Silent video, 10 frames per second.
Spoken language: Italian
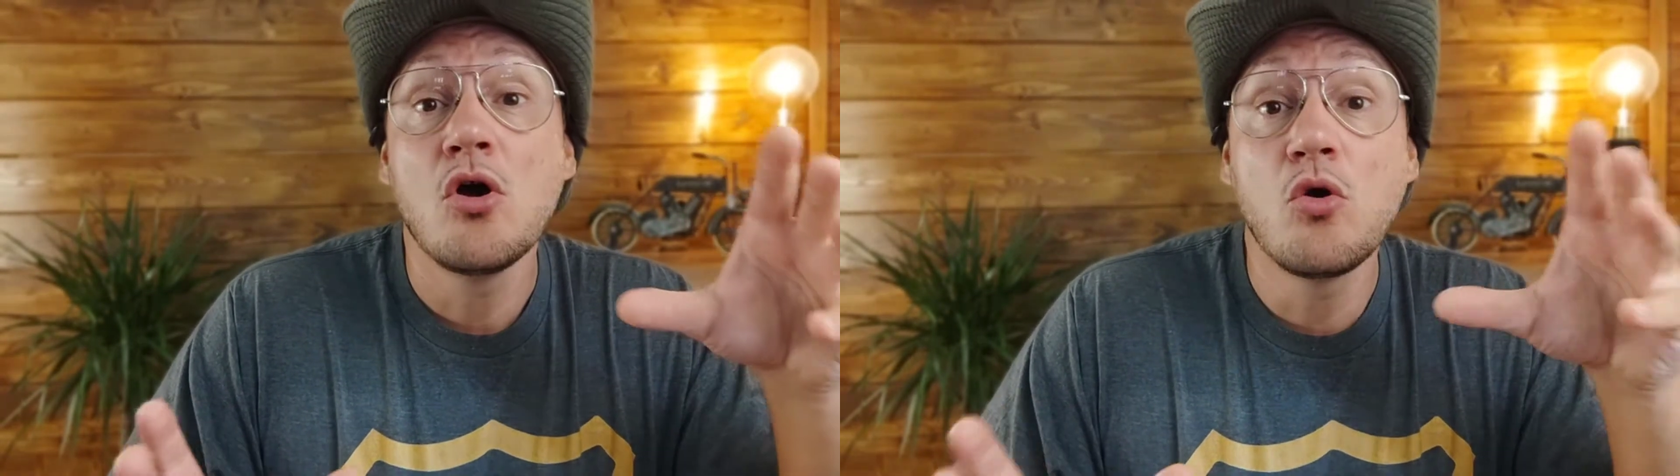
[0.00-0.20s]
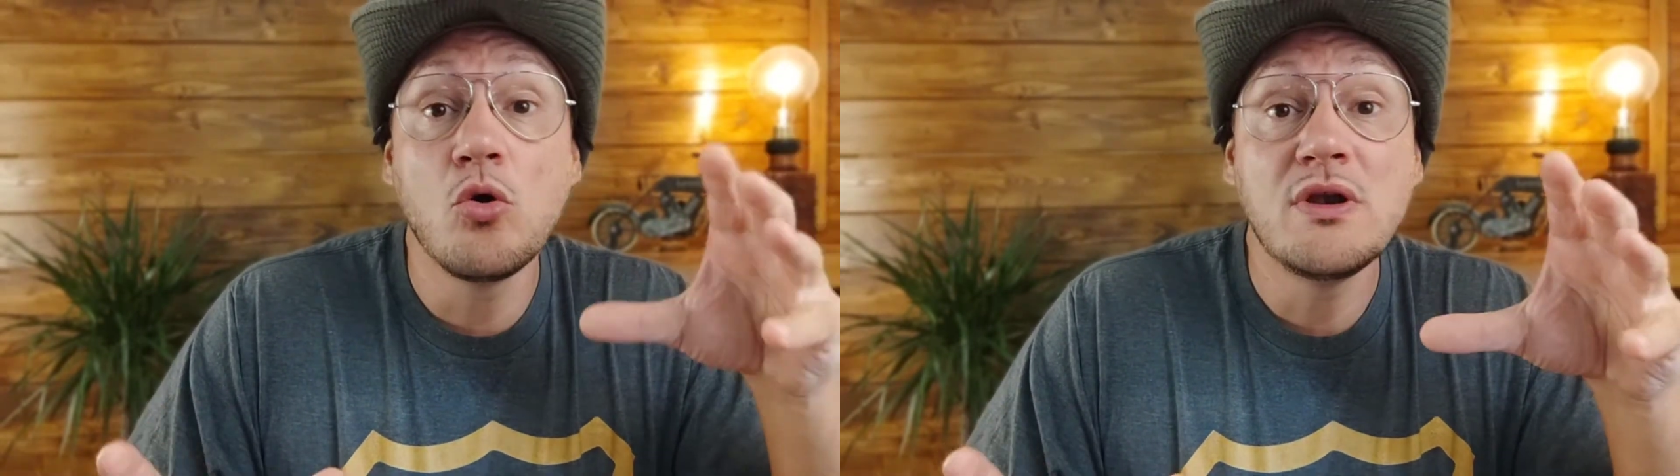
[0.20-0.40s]

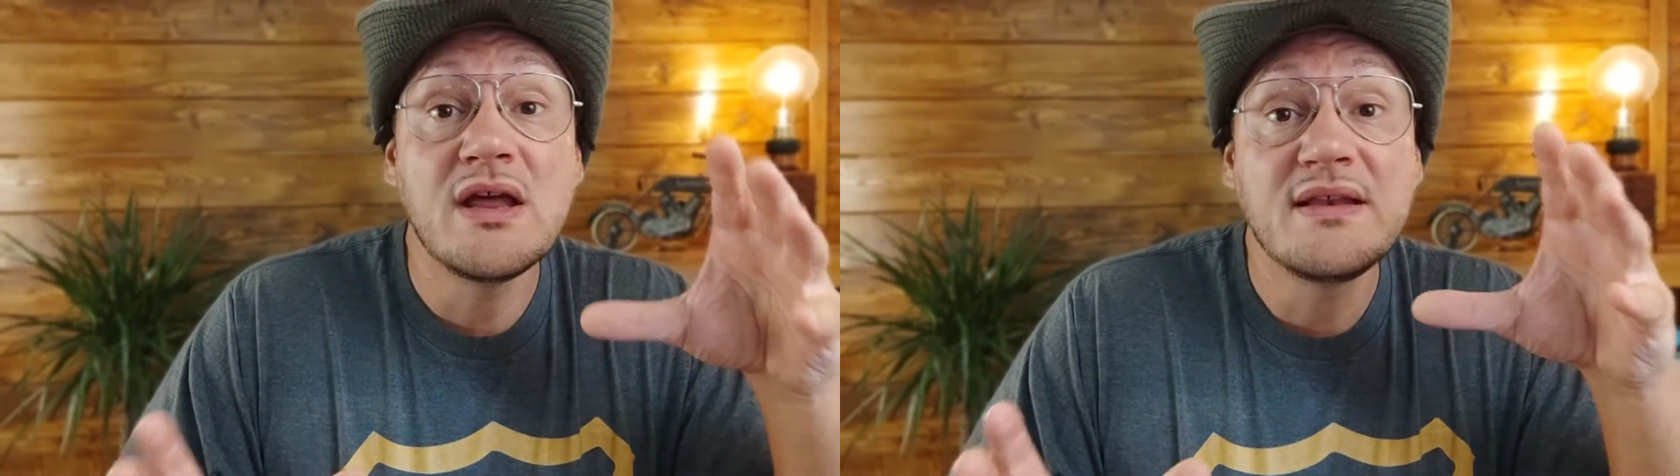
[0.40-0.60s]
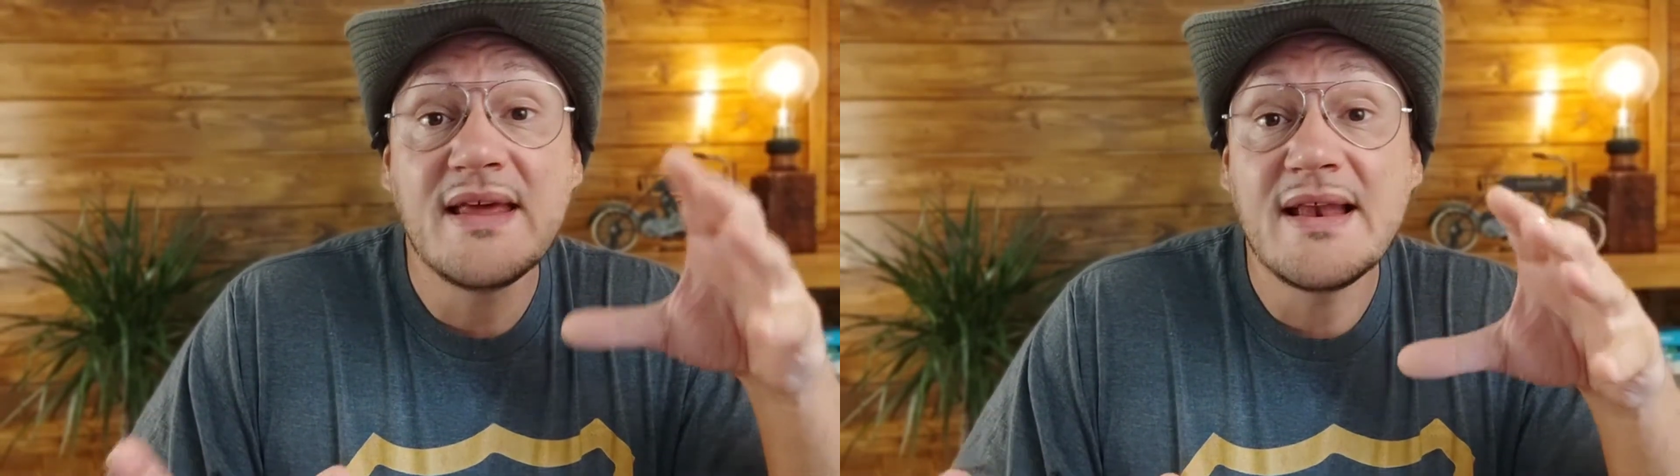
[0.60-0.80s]
con
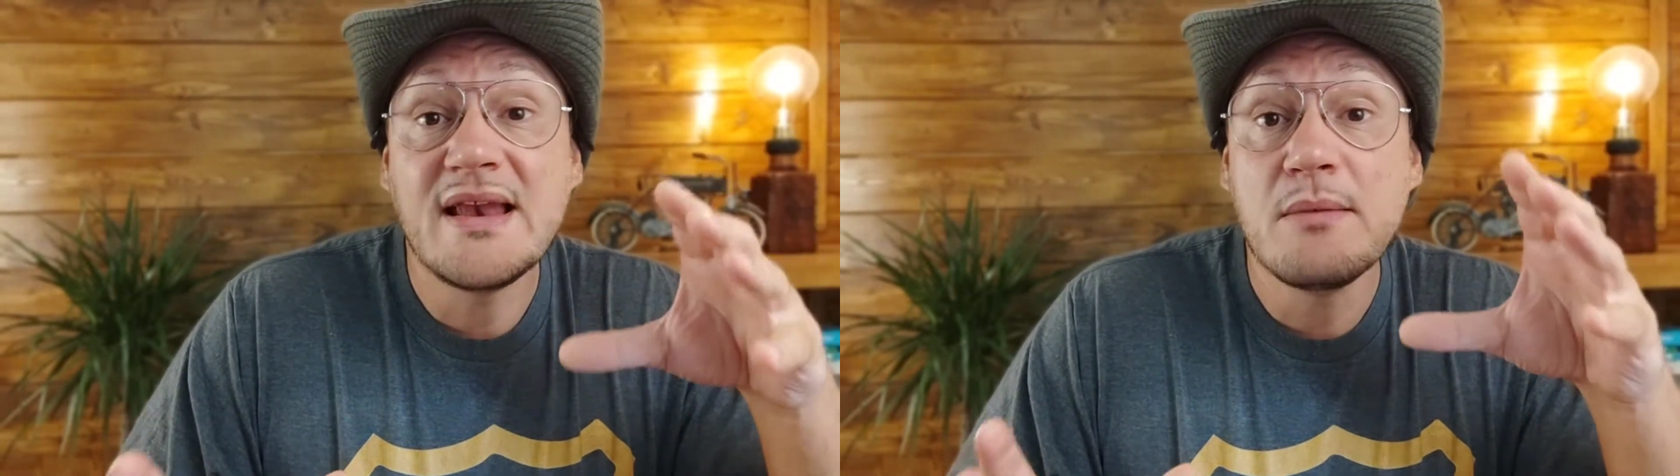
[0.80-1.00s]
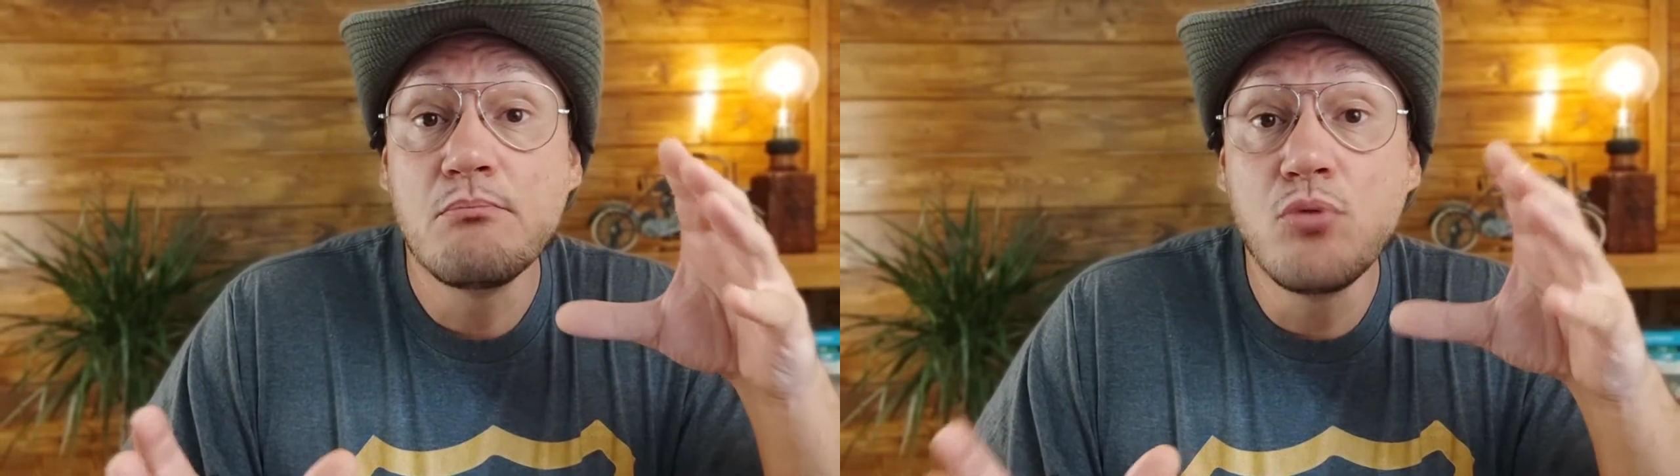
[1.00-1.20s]

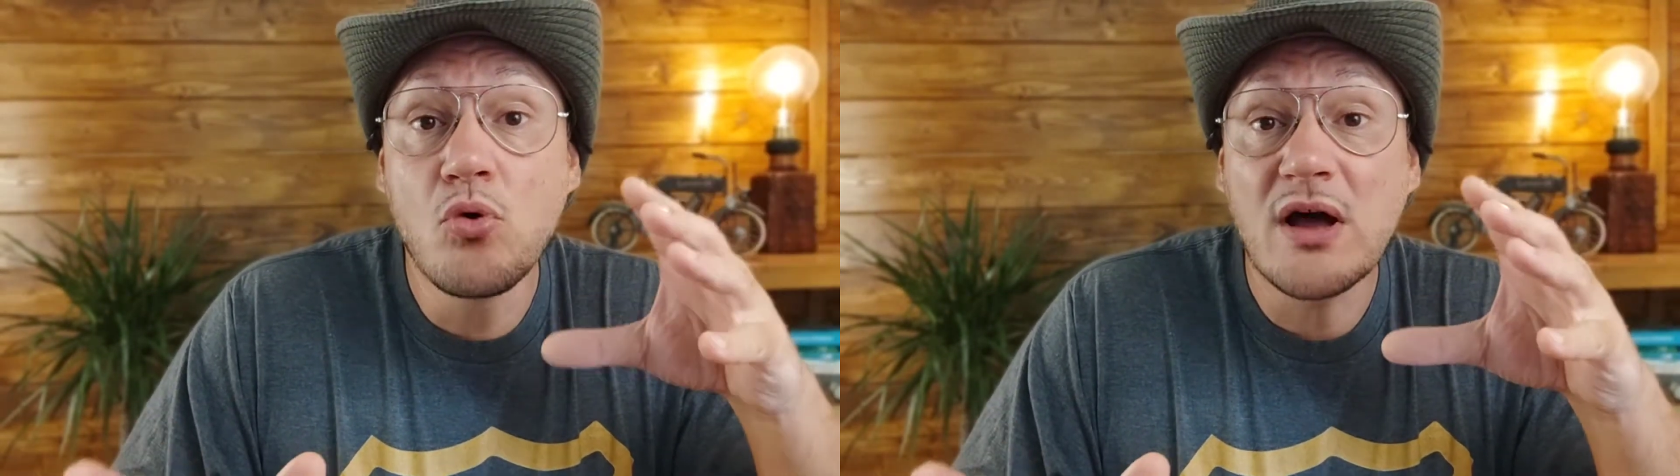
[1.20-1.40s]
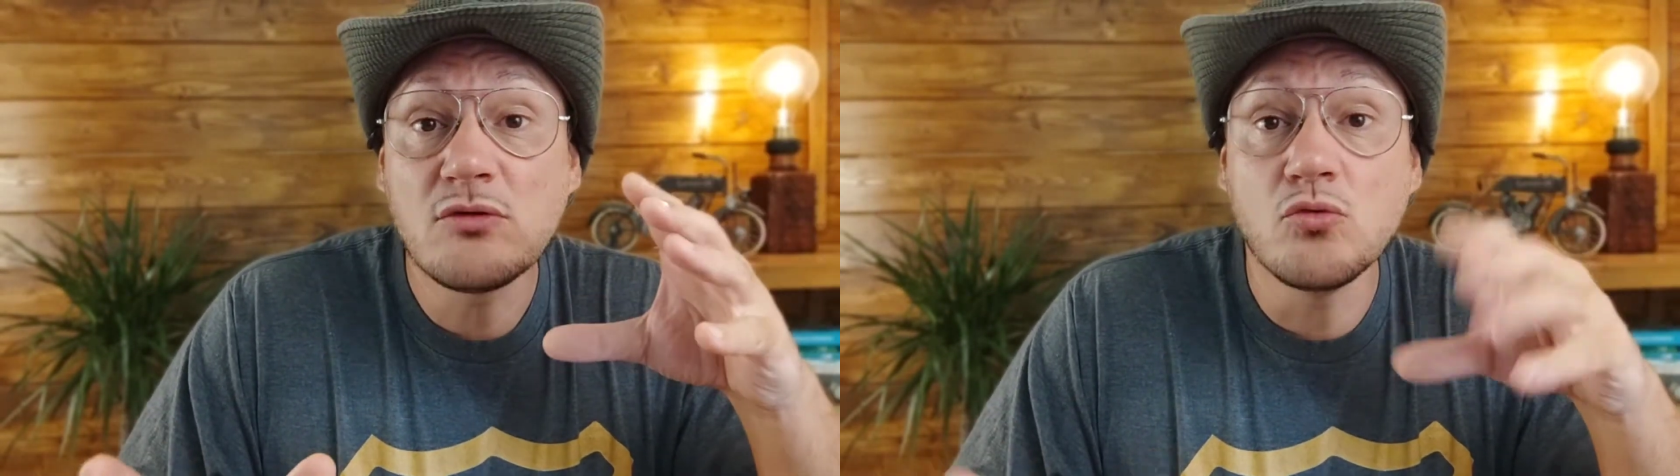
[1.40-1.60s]
delle
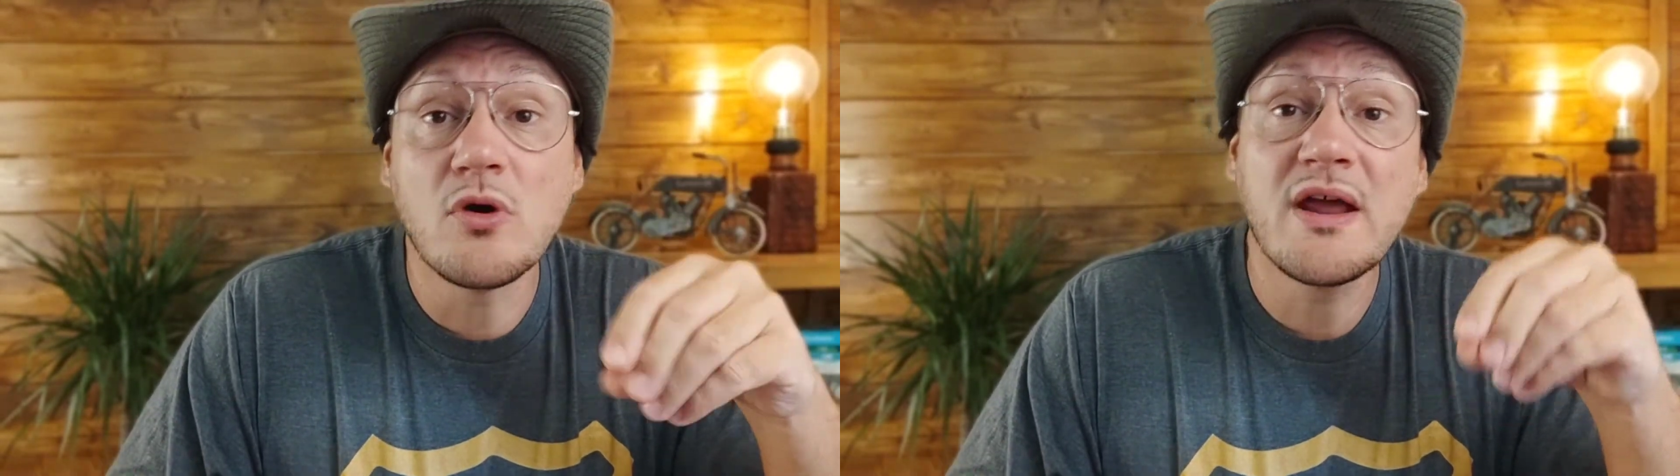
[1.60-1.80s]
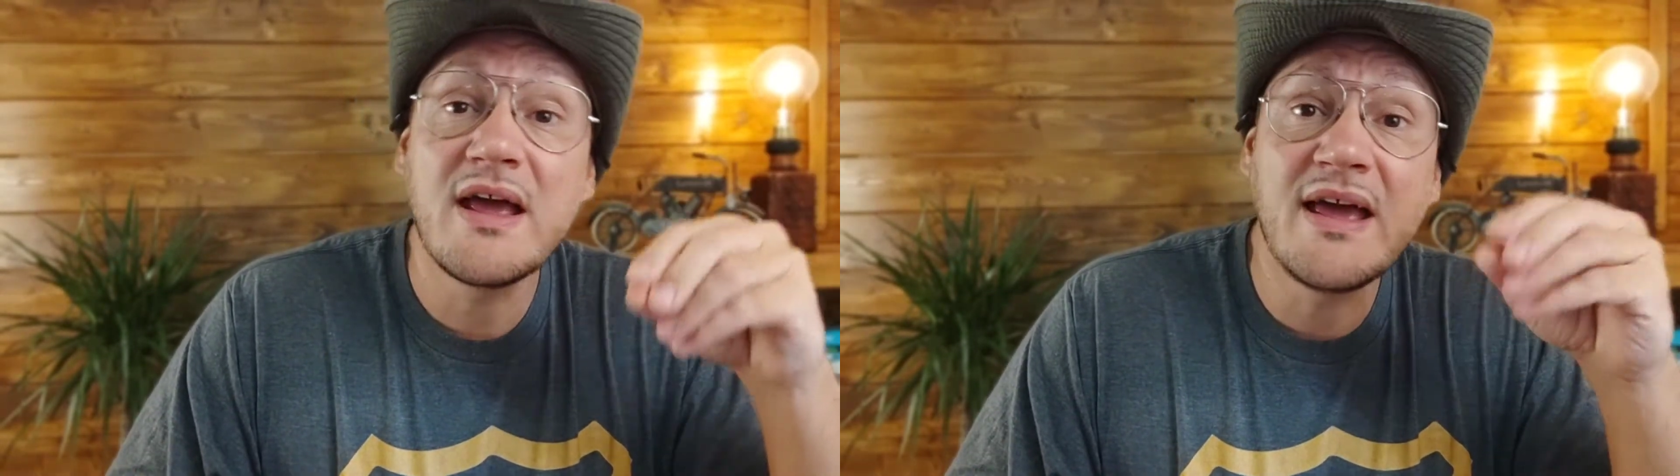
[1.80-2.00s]

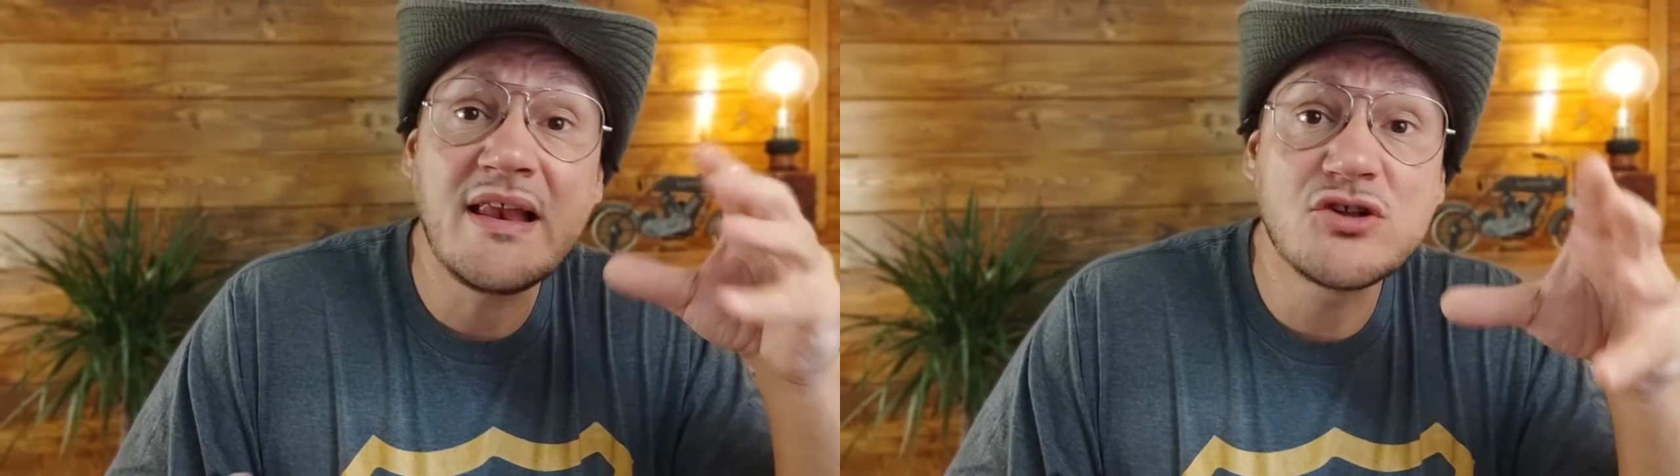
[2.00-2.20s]
bucature e